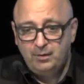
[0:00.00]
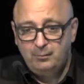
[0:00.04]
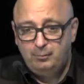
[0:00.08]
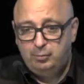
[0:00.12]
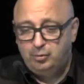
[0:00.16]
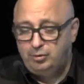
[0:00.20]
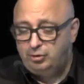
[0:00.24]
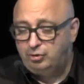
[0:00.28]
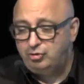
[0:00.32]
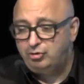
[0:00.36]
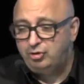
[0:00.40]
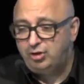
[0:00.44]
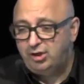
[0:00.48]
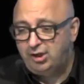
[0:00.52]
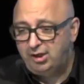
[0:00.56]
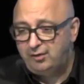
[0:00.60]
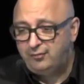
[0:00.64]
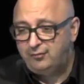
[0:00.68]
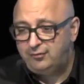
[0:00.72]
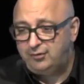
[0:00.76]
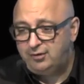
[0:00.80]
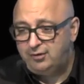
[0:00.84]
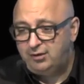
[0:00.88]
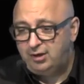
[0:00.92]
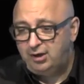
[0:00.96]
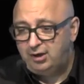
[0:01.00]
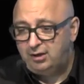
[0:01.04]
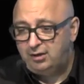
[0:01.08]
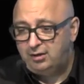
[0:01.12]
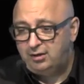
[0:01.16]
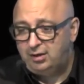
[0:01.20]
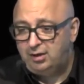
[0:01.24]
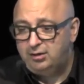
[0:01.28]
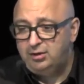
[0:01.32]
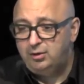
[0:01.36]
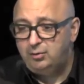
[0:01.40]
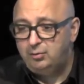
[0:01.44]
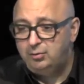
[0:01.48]
politischen Kräfte denken,
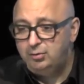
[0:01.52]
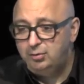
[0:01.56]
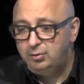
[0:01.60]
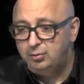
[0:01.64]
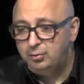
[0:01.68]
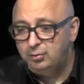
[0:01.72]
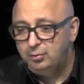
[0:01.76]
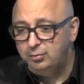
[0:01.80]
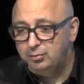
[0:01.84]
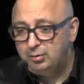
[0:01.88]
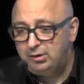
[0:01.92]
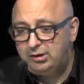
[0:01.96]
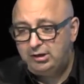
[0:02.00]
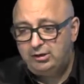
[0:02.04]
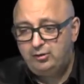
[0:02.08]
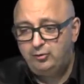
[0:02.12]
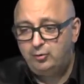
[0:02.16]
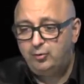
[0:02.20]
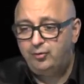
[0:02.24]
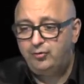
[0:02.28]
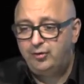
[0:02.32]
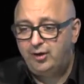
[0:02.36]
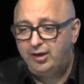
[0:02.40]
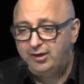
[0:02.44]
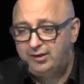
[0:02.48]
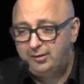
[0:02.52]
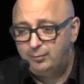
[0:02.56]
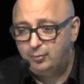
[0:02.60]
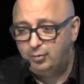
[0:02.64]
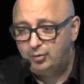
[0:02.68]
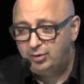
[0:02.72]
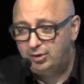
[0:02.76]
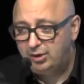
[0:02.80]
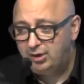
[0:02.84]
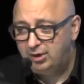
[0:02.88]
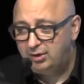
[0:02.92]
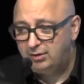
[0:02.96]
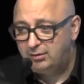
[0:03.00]
an die Union und an die
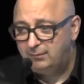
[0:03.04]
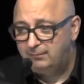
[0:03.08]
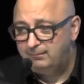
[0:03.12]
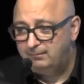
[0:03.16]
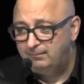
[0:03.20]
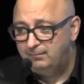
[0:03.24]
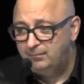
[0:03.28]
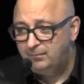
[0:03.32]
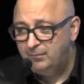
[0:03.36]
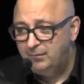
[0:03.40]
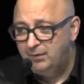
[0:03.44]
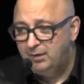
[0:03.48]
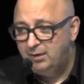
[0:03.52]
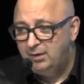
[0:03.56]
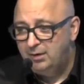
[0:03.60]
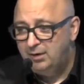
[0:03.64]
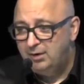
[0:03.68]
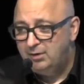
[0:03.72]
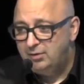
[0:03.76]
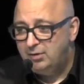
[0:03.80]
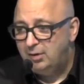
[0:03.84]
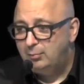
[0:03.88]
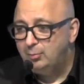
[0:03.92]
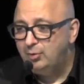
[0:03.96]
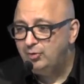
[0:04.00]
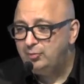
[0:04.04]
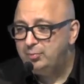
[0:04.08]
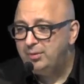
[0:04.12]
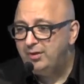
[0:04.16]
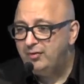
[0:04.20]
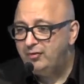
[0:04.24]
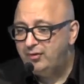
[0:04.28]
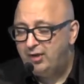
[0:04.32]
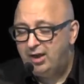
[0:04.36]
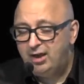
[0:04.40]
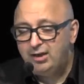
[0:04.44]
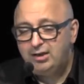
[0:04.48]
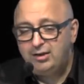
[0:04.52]
Sozialdemokraten, dann muss man
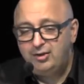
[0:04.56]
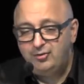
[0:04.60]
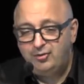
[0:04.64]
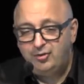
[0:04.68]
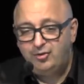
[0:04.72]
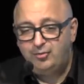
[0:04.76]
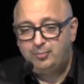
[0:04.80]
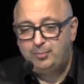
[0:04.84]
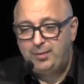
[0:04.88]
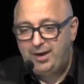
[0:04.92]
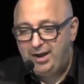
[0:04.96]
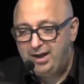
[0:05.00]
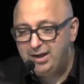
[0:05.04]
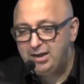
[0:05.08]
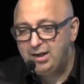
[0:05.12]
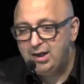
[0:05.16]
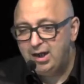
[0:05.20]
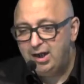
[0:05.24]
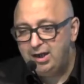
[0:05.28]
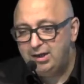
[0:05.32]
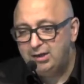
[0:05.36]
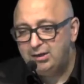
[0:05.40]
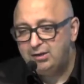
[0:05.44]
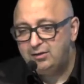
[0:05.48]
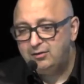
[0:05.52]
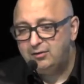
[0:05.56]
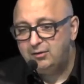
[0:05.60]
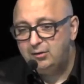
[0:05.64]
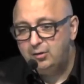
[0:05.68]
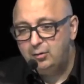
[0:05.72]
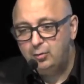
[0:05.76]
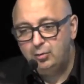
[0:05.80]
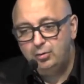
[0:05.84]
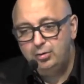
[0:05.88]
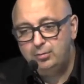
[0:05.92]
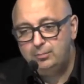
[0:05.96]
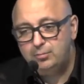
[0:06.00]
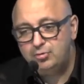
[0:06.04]
sagen, ist es beiden eigentlich
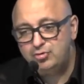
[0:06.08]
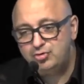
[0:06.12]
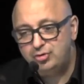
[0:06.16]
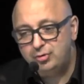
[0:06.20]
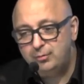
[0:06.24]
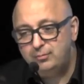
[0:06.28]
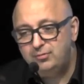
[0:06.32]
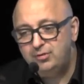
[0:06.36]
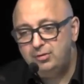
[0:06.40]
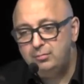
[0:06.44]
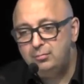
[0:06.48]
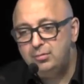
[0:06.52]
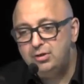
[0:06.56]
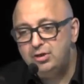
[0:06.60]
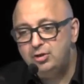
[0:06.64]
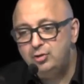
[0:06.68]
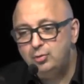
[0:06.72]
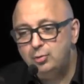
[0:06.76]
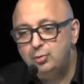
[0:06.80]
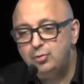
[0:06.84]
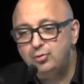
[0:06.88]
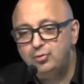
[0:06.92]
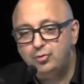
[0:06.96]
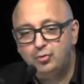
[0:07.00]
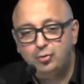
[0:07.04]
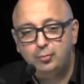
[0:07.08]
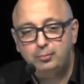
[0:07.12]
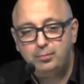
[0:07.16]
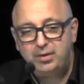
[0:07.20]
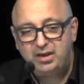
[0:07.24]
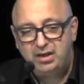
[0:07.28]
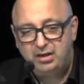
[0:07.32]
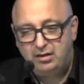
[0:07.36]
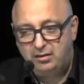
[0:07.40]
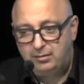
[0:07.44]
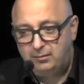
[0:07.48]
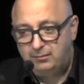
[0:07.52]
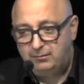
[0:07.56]
gelungen, bestimmte Milieus zu
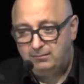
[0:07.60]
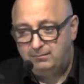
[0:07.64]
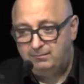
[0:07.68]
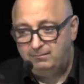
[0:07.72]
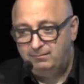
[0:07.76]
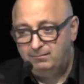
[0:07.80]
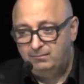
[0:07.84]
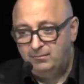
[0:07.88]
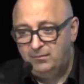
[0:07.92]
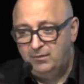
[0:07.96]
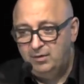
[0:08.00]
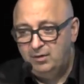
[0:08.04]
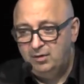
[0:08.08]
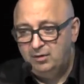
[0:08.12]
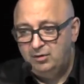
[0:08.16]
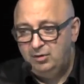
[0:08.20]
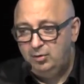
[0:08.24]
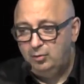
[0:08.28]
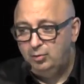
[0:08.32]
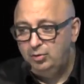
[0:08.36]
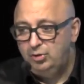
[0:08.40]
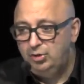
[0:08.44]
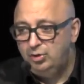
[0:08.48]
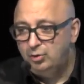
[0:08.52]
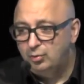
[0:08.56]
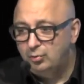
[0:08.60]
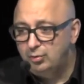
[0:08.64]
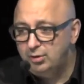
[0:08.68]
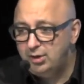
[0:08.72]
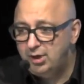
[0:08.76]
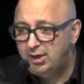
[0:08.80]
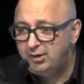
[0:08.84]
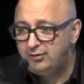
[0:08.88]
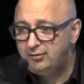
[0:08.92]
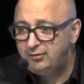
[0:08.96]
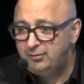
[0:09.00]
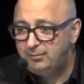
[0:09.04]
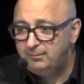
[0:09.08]
binden. Die Union
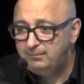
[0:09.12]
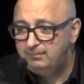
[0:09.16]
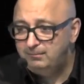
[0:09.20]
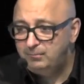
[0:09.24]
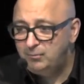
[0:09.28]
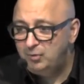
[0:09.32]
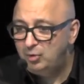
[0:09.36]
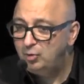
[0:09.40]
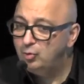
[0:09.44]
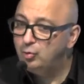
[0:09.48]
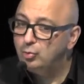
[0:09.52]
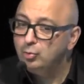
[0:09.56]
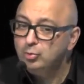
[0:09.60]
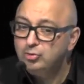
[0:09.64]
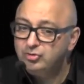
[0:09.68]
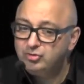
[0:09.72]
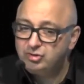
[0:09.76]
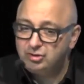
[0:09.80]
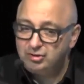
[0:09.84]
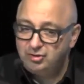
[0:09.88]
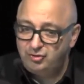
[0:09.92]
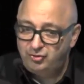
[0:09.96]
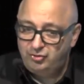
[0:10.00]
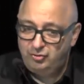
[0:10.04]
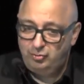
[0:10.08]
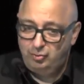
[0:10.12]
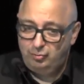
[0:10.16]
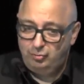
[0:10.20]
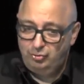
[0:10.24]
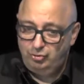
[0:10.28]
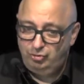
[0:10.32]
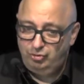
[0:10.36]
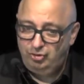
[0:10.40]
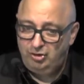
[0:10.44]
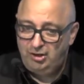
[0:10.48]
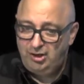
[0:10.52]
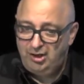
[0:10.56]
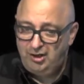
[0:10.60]
hat große
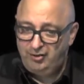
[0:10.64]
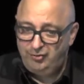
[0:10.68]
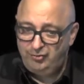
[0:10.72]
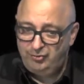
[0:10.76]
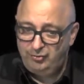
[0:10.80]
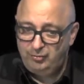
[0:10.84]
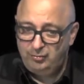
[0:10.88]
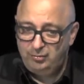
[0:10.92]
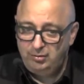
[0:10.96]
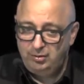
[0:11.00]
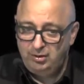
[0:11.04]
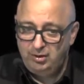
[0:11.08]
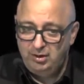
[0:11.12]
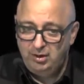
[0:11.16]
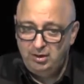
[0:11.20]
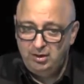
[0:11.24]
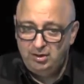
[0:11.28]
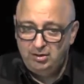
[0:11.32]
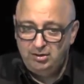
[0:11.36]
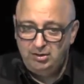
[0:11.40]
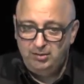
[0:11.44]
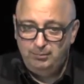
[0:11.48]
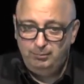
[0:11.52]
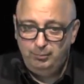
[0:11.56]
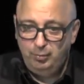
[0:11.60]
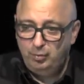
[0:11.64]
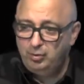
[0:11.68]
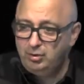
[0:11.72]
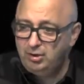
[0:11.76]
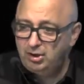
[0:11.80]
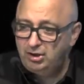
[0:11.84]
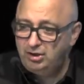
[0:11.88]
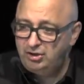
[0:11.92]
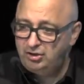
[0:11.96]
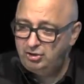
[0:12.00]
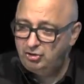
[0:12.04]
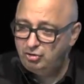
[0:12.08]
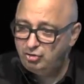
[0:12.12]
historische Leistung, die
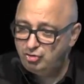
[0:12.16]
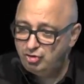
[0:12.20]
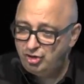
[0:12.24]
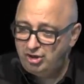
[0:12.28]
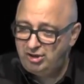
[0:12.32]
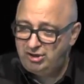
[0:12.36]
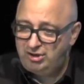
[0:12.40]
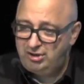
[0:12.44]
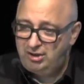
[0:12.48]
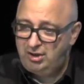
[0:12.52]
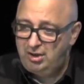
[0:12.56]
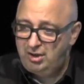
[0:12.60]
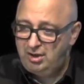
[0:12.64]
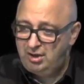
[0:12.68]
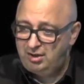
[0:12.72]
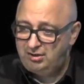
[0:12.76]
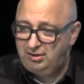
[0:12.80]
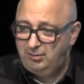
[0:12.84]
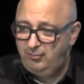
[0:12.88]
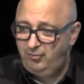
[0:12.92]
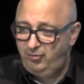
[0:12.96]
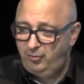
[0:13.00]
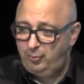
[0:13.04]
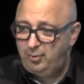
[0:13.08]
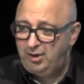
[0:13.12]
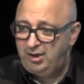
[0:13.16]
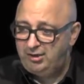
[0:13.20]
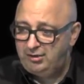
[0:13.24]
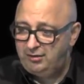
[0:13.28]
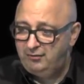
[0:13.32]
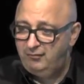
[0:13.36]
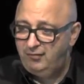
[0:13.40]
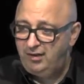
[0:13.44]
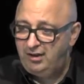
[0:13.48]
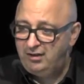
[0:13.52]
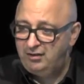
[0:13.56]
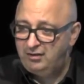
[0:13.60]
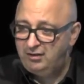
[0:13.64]
bürgerlichen Schichten nach dem
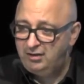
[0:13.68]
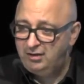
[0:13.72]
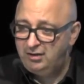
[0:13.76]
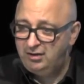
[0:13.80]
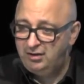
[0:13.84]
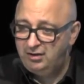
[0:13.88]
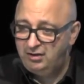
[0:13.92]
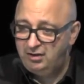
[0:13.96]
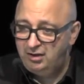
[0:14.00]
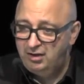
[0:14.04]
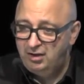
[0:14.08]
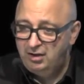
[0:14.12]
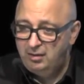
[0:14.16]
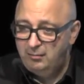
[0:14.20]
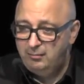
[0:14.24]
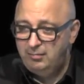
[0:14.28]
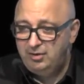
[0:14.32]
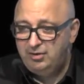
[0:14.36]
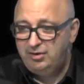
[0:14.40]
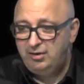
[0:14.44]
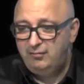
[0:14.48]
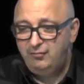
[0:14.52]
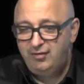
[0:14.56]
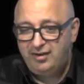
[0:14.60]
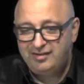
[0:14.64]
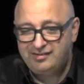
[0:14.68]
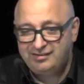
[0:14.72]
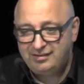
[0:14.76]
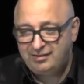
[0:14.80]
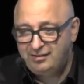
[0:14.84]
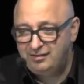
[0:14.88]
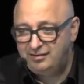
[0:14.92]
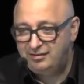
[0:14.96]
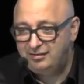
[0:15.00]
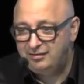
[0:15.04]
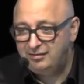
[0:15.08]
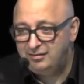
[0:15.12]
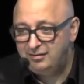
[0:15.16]
Zweiten Weltkrieg mit der
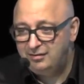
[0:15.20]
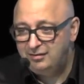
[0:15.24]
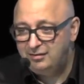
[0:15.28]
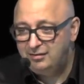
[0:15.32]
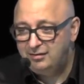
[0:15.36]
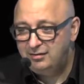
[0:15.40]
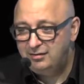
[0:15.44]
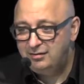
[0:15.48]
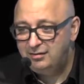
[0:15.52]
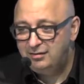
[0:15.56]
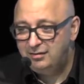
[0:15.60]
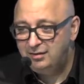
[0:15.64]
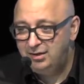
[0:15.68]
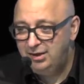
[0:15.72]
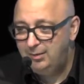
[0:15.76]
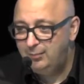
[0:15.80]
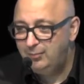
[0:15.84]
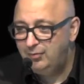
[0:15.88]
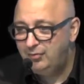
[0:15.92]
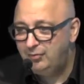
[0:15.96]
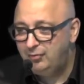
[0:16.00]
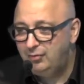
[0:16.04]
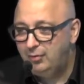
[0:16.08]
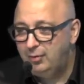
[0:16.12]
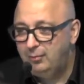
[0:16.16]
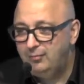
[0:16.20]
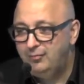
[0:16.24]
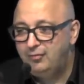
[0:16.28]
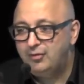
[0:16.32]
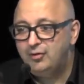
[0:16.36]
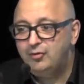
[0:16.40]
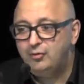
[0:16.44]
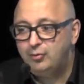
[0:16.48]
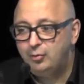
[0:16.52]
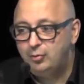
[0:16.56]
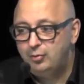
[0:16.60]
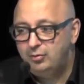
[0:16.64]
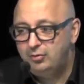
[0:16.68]
westlichen Lebensform
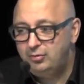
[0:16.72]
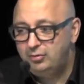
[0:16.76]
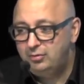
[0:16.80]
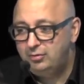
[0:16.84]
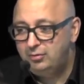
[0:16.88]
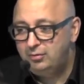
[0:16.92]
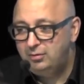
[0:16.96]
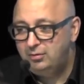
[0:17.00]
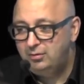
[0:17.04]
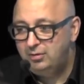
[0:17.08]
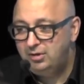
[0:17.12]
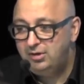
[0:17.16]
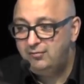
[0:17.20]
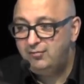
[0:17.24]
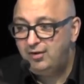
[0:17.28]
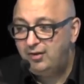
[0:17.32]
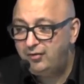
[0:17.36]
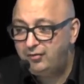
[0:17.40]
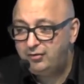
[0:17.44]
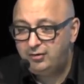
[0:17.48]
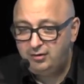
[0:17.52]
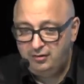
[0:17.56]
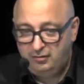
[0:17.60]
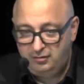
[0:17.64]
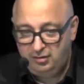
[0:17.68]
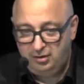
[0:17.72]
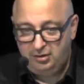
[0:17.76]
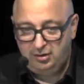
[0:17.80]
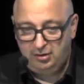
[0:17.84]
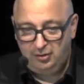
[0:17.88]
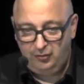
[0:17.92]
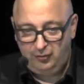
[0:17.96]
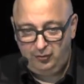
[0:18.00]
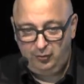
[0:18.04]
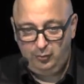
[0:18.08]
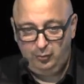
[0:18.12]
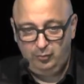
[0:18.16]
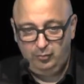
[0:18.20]
versöhnt, die
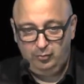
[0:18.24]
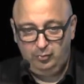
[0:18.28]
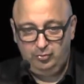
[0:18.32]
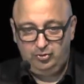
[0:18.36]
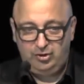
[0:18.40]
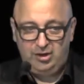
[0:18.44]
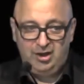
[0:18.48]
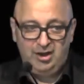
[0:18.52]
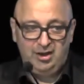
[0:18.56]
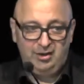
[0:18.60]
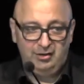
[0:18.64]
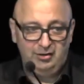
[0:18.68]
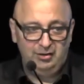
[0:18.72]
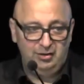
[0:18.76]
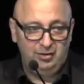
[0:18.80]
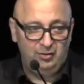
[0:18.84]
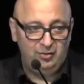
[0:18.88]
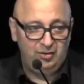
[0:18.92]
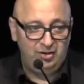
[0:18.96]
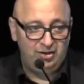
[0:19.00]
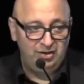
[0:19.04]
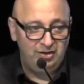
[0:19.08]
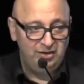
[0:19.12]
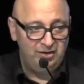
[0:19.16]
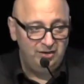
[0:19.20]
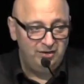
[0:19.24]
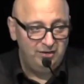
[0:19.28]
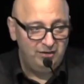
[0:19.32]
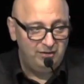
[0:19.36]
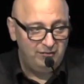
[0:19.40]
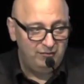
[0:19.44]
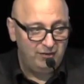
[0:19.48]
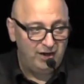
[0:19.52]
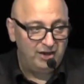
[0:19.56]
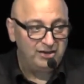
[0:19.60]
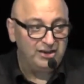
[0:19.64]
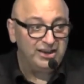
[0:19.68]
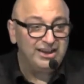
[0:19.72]
Westintegration durch Adenauer
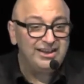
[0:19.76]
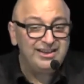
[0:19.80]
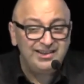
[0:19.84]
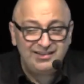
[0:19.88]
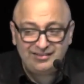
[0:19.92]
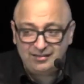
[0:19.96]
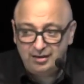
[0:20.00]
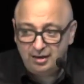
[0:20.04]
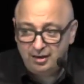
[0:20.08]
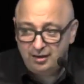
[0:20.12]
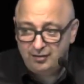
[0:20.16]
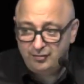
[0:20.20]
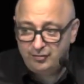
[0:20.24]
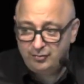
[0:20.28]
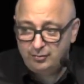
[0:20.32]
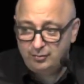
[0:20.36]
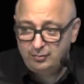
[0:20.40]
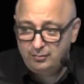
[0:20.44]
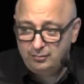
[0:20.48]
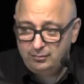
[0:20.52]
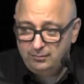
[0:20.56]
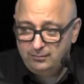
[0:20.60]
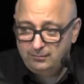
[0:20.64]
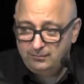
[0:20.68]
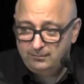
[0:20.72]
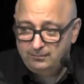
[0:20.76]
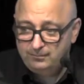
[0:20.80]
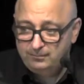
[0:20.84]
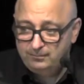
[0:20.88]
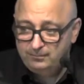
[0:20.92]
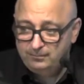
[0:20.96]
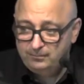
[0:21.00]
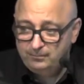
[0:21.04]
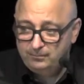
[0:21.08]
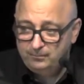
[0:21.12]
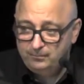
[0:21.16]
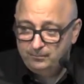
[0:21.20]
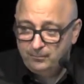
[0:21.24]
war eine Riesenleistung
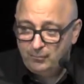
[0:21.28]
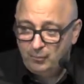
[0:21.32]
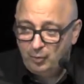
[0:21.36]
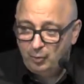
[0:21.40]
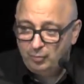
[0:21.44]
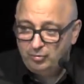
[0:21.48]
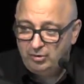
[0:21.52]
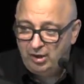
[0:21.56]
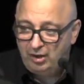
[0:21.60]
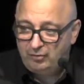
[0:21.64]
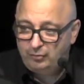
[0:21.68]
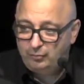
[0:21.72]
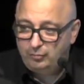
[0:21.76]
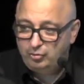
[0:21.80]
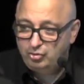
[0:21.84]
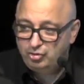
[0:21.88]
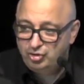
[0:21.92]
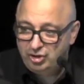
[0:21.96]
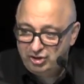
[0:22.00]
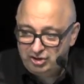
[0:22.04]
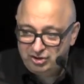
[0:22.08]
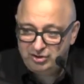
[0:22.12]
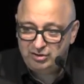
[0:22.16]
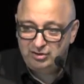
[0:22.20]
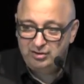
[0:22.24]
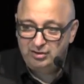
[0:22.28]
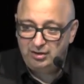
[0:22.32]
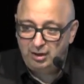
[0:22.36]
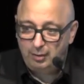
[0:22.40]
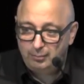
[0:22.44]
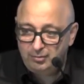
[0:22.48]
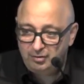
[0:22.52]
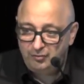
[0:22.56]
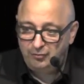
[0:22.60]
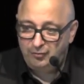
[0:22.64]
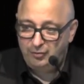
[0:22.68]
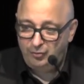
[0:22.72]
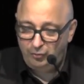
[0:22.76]
und hat Schichten
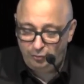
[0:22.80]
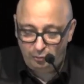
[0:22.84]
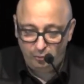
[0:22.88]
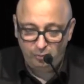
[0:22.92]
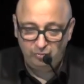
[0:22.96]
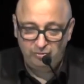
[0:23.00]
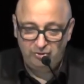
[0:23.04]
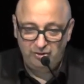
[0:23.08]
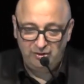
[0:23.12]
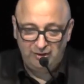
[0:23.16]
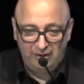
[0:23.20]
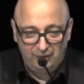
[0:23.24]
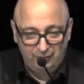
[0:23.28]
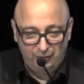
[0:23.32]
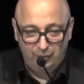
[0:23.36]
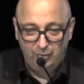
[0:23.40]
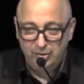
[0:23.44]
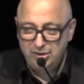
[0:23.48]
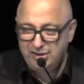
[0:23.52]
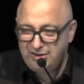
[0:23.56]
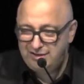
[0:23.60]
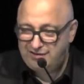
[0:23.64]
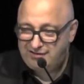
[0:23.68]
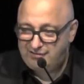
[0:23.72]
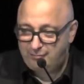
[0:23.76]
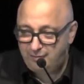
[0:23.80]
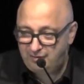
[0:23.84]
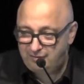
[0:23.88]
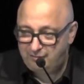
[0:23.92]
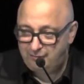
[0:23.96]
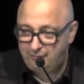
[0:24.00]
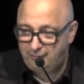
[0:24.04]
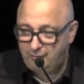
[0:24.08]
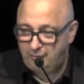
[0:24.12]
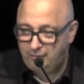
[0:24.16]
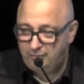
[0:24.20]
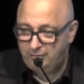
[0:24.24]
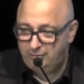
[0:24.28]
damit versöhnt, die davon nichts
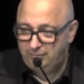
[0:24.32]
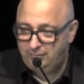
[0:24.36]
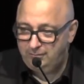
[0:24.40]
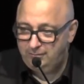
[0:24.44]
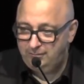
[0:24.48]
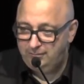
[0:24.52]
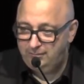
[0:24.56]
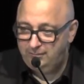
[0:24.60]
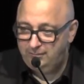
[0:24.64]
wissen wollten.